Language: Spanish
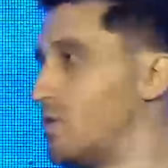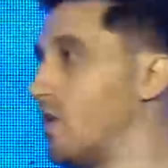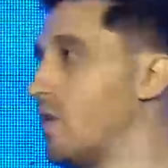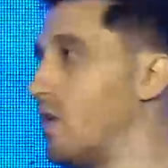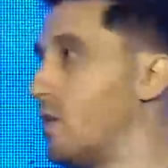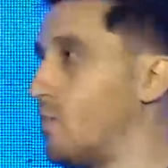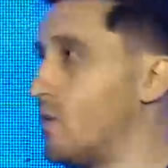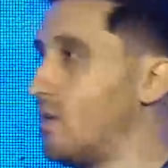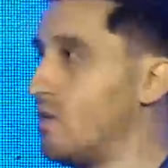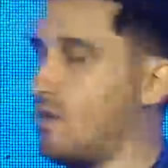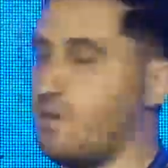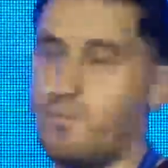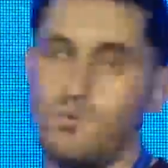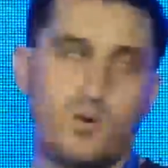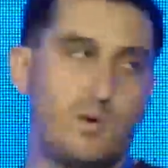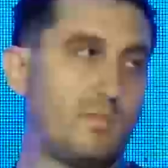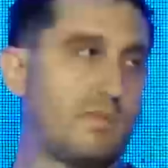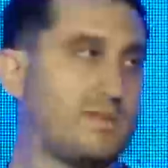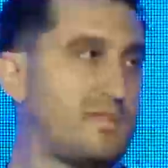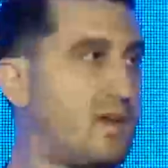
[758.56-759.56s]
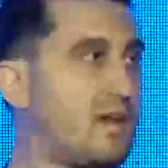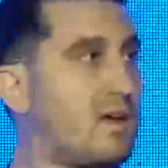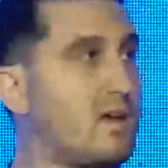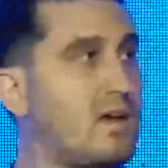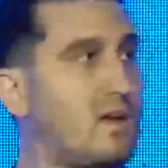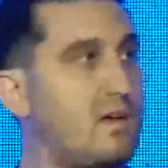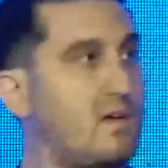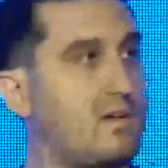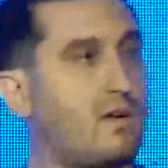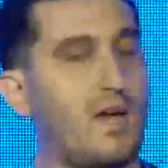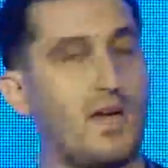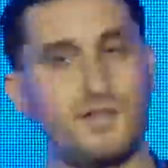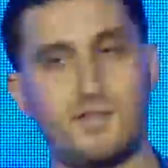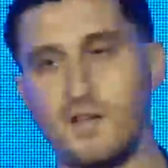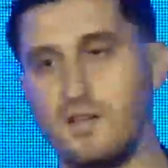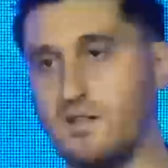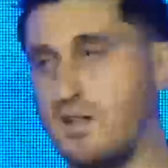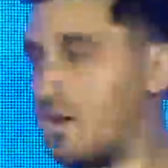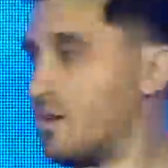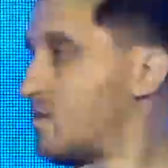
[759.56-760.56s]
el día de mañana puede empezar a,
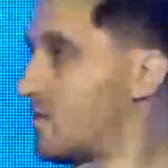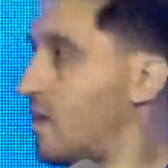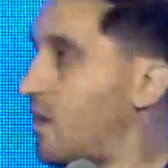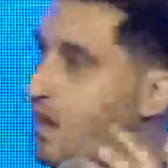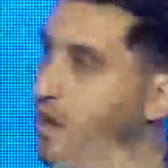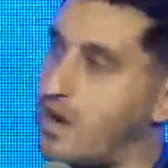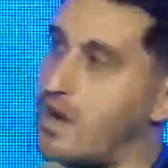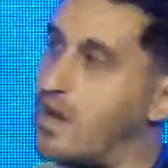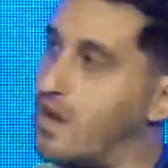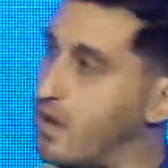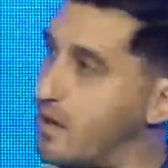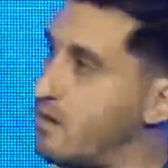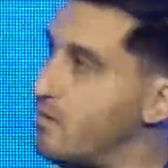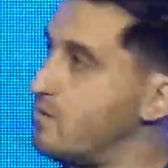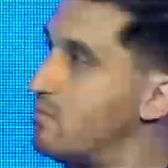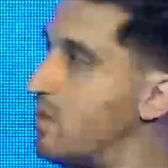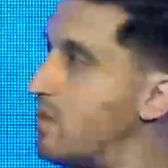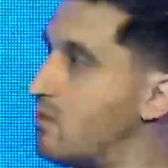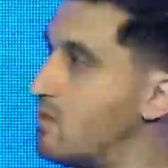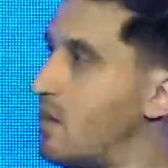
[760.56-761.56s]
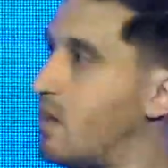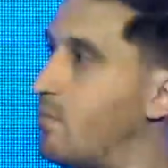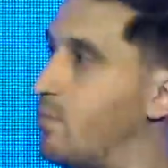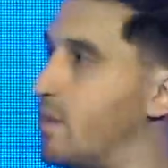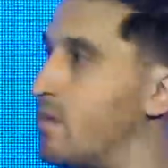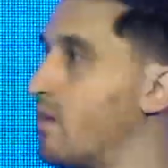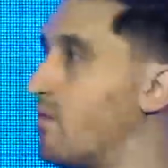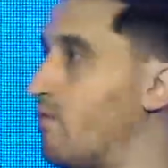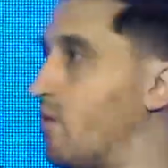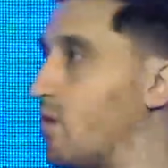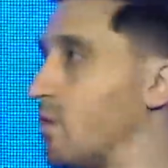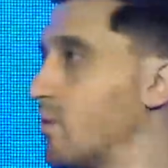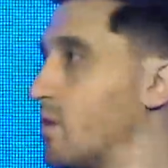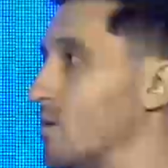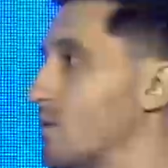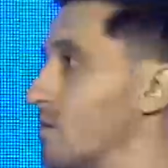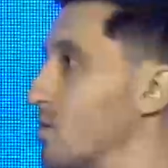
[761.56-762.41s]
extenderse y escalar a otras plataformas.